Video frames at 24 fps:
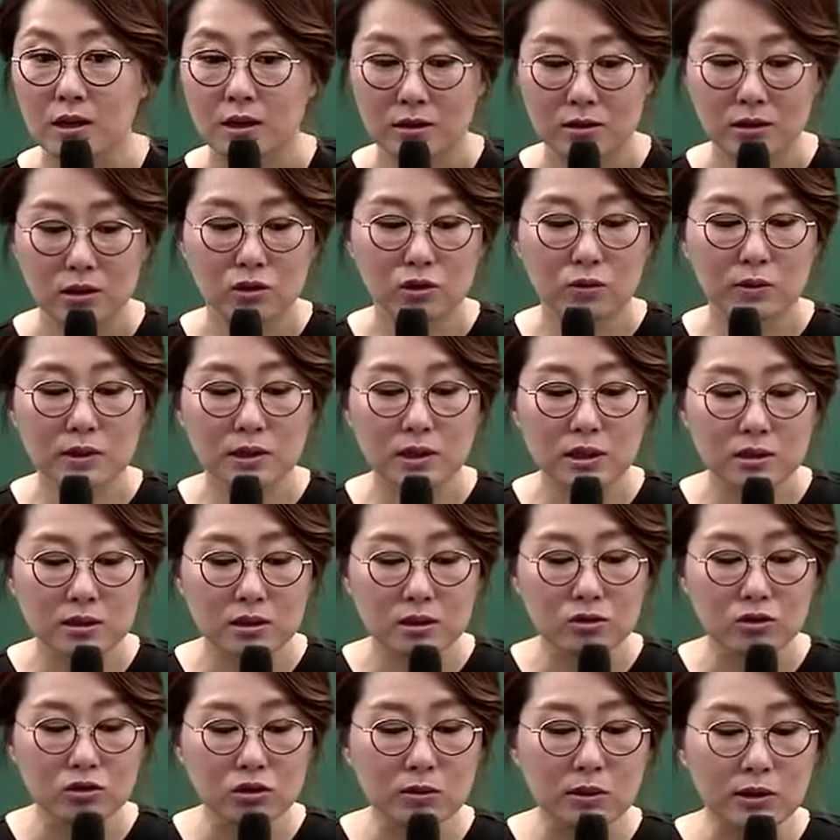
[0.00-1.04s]
근데 두 번째 이제
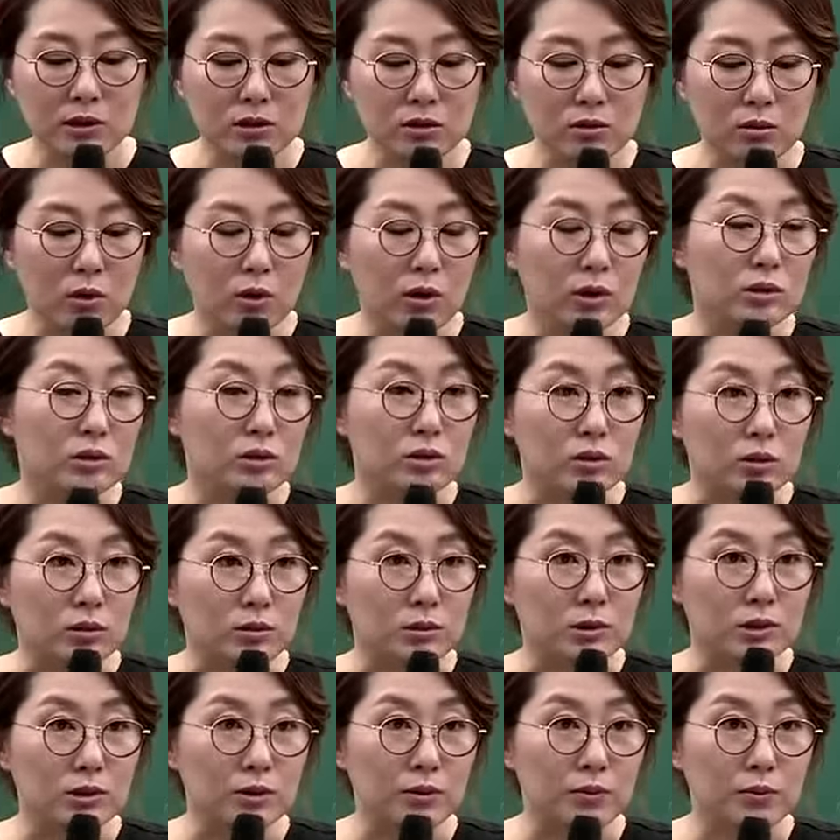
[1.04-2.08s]
궁금한 게 또 뭐가 있어요,
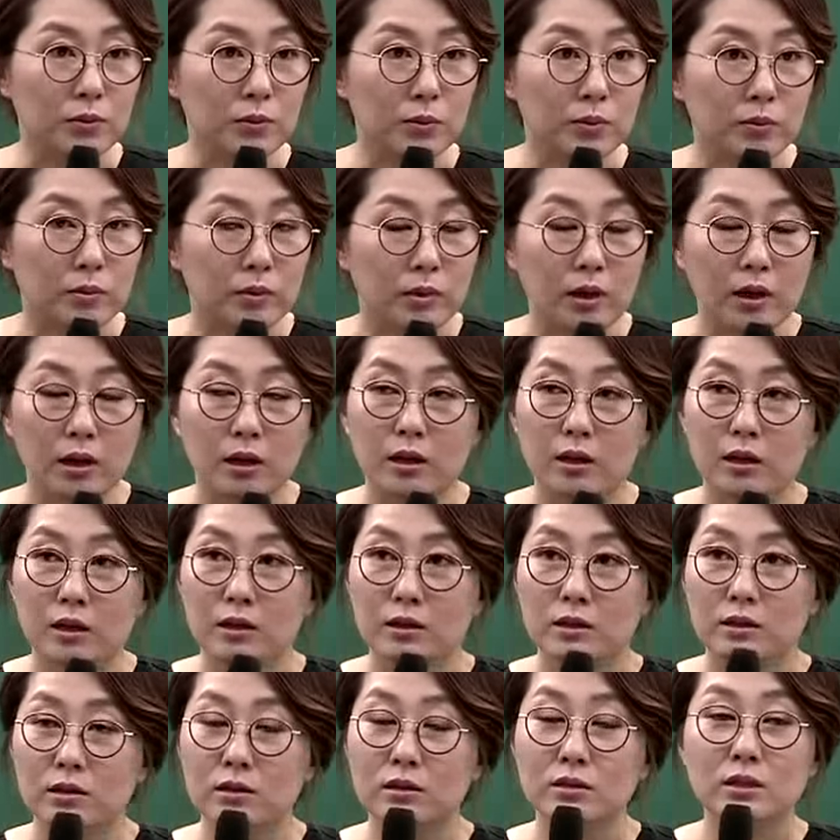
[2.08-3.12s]
여러분들?
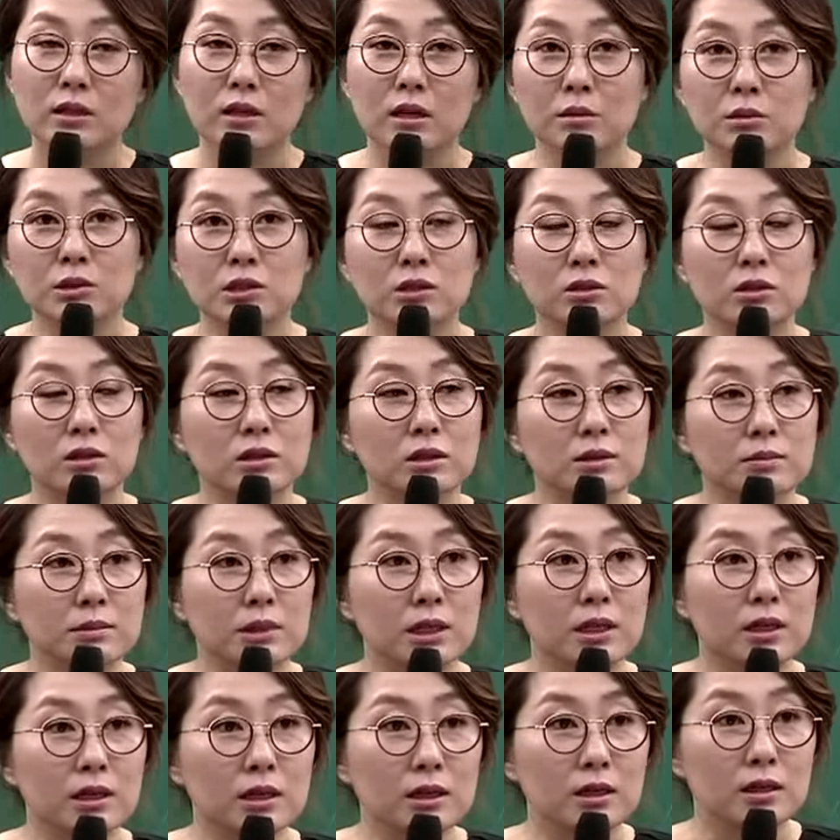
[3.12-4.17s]
그런 생각 해보신 적
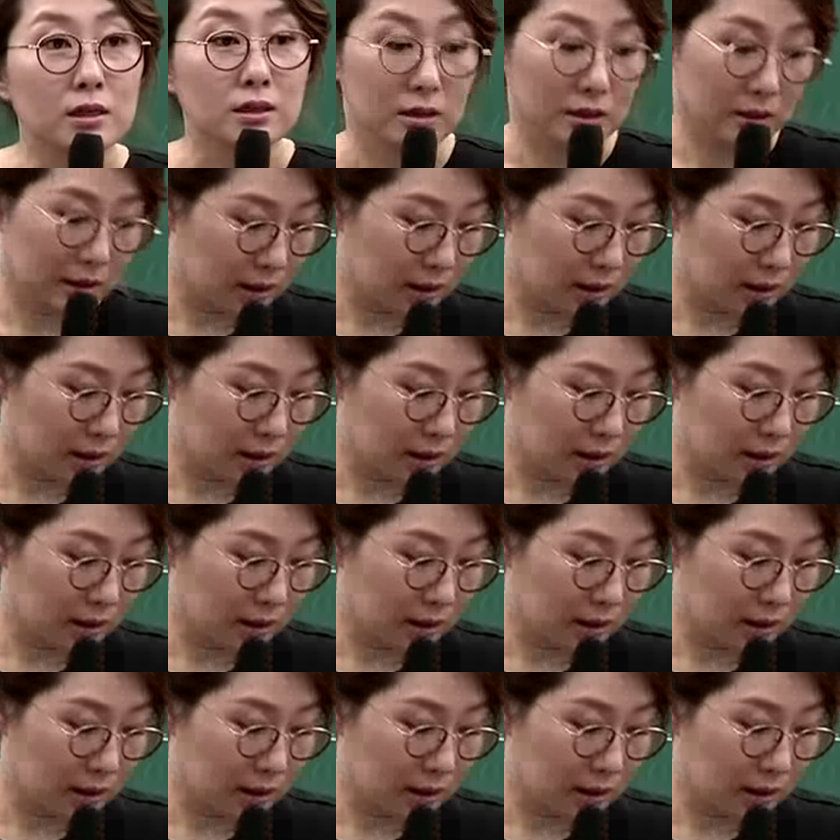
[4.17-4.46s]
있습니까?